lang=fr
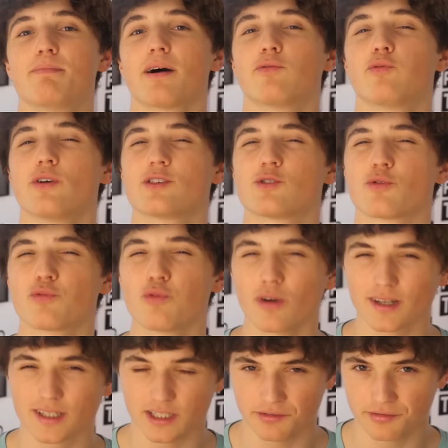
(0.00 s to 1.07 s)
parfois ils se font
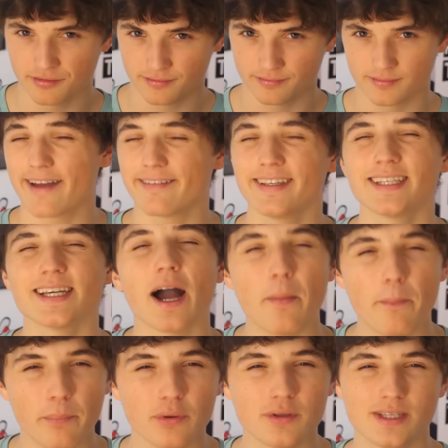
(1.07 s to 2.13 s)
un kiff avec un
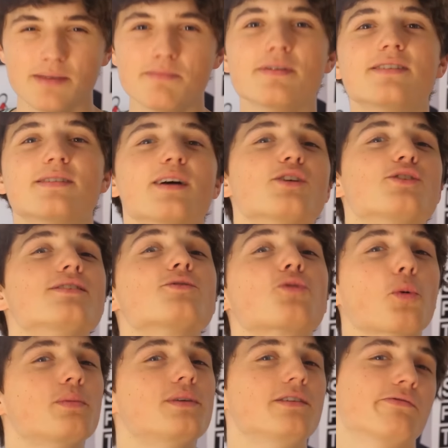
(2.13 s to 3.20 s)
petit message
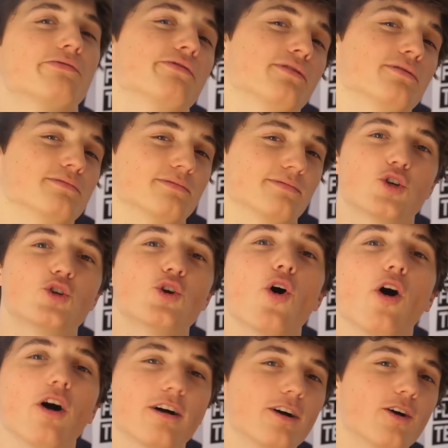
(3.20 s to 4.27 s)
disruptif.
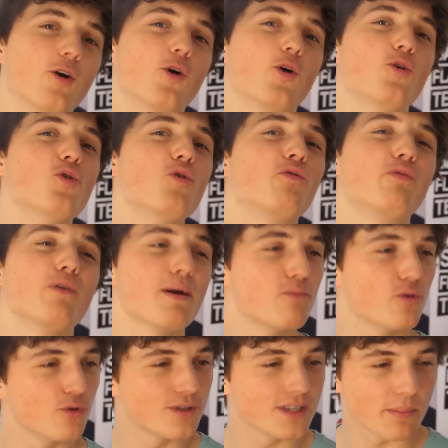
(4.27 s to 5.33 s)
Genre, euh, le
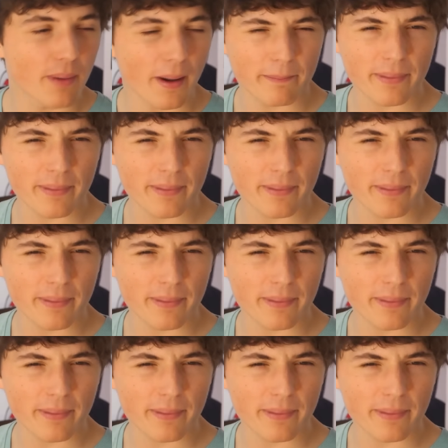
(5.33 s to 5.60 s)
faible ne sait pas